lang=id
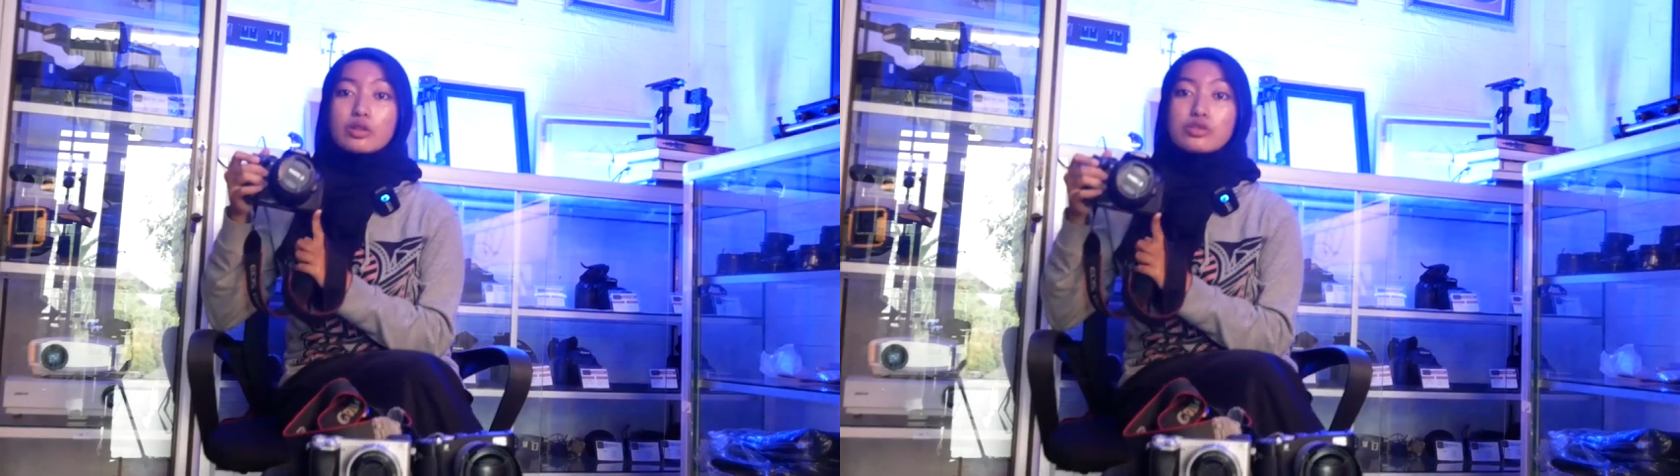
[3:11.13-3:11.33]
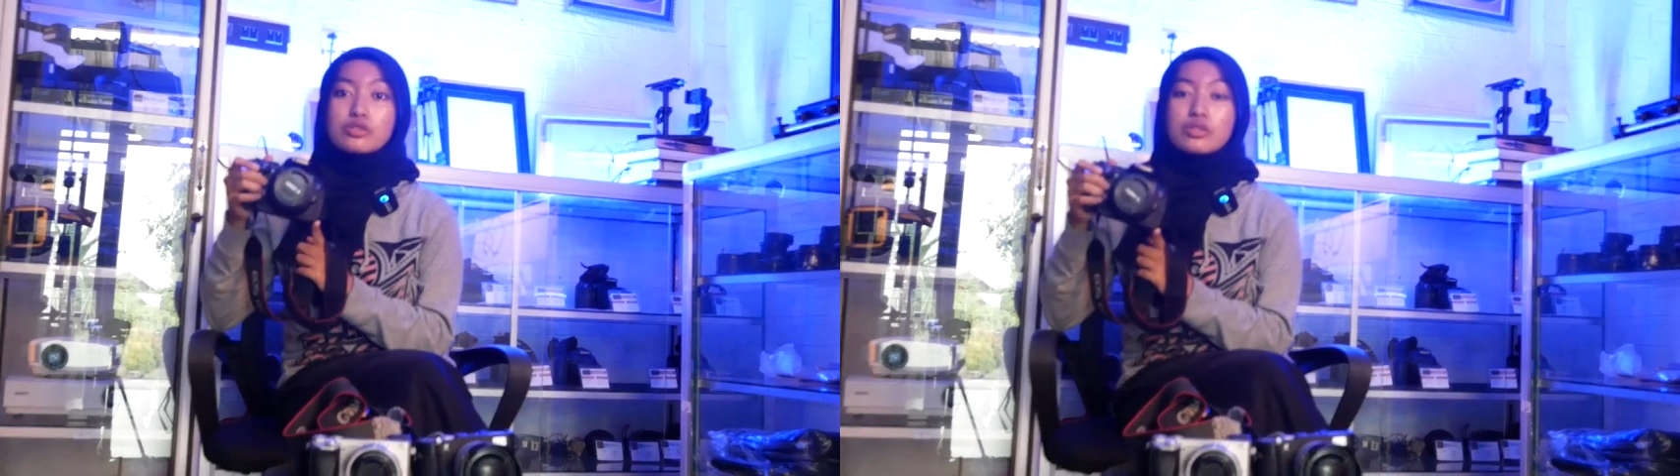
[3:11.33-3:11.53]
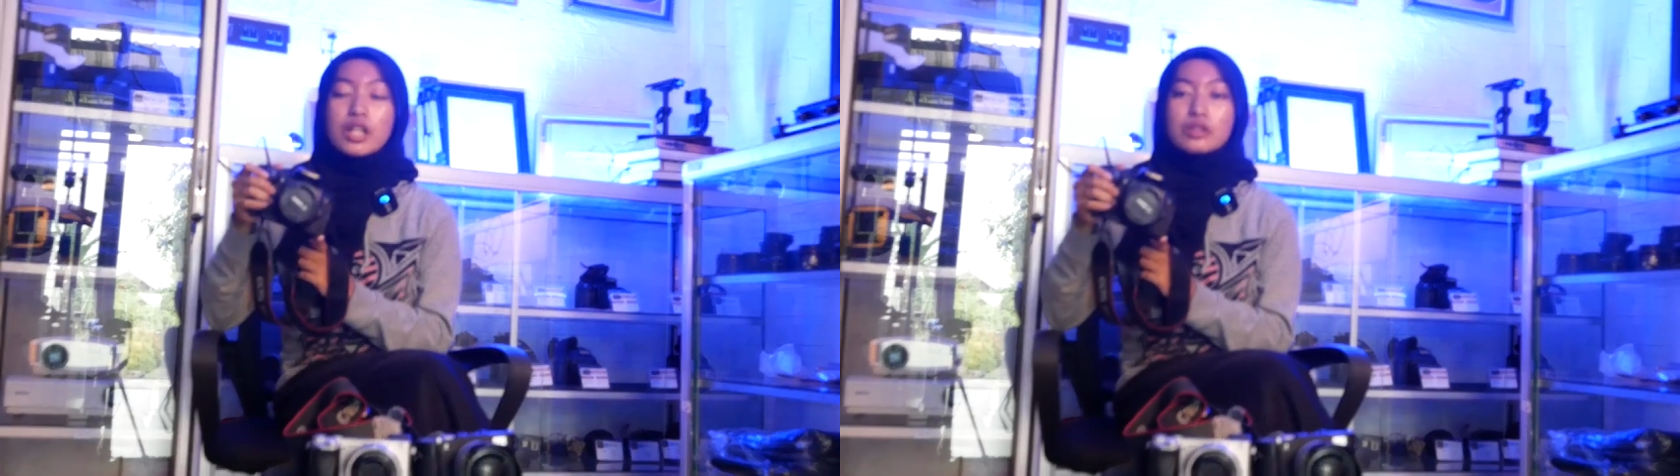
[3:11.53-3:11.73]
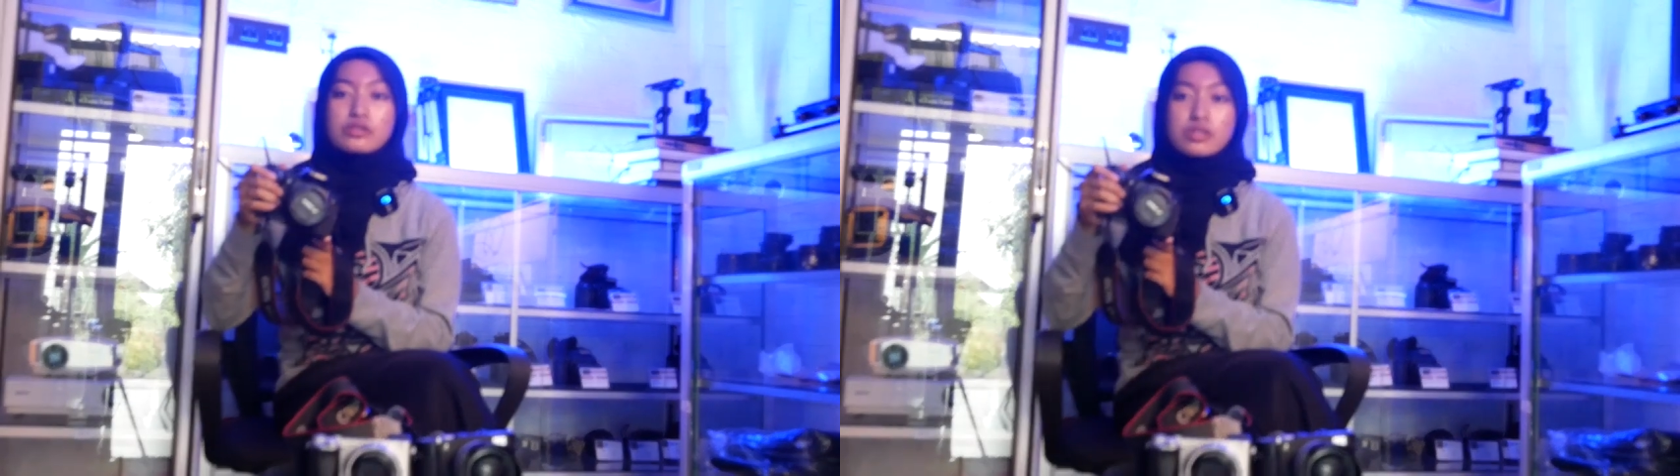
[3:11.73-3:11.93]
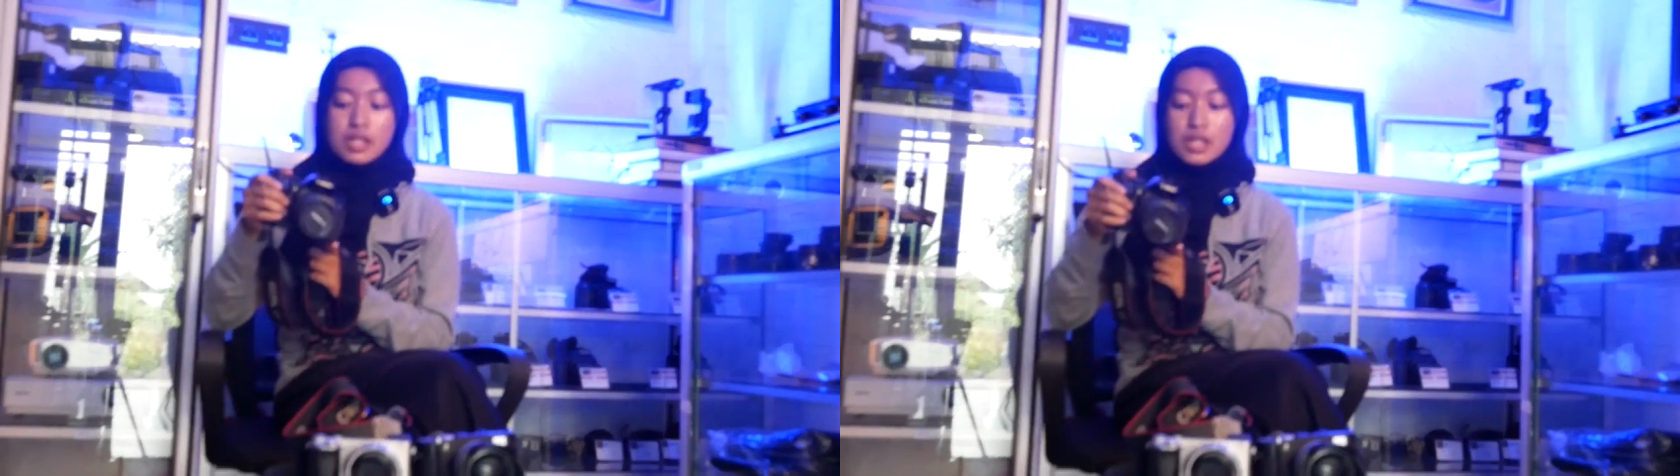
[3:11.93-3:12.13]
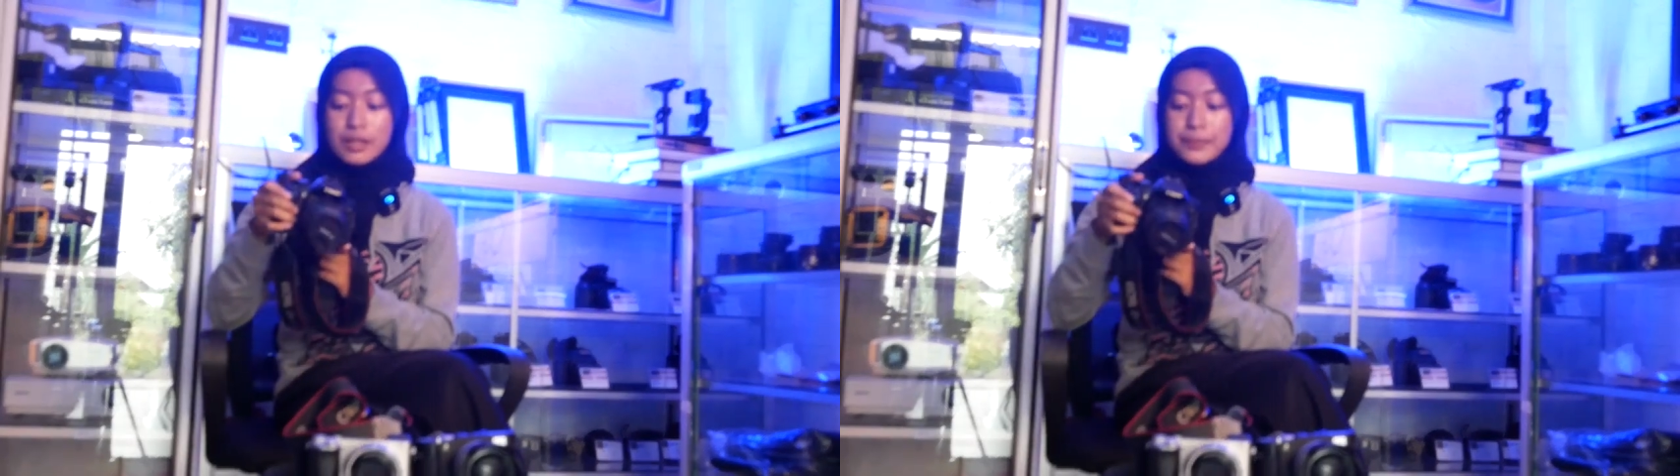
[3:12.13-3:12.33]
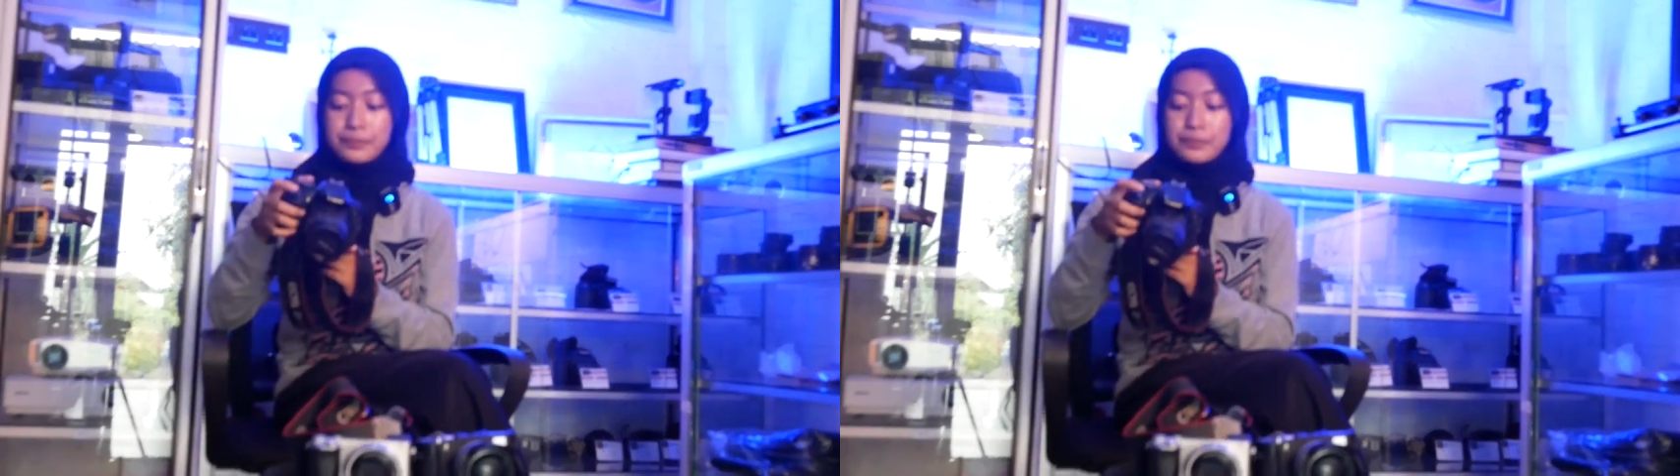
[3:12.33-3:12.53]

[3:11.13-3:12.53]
700D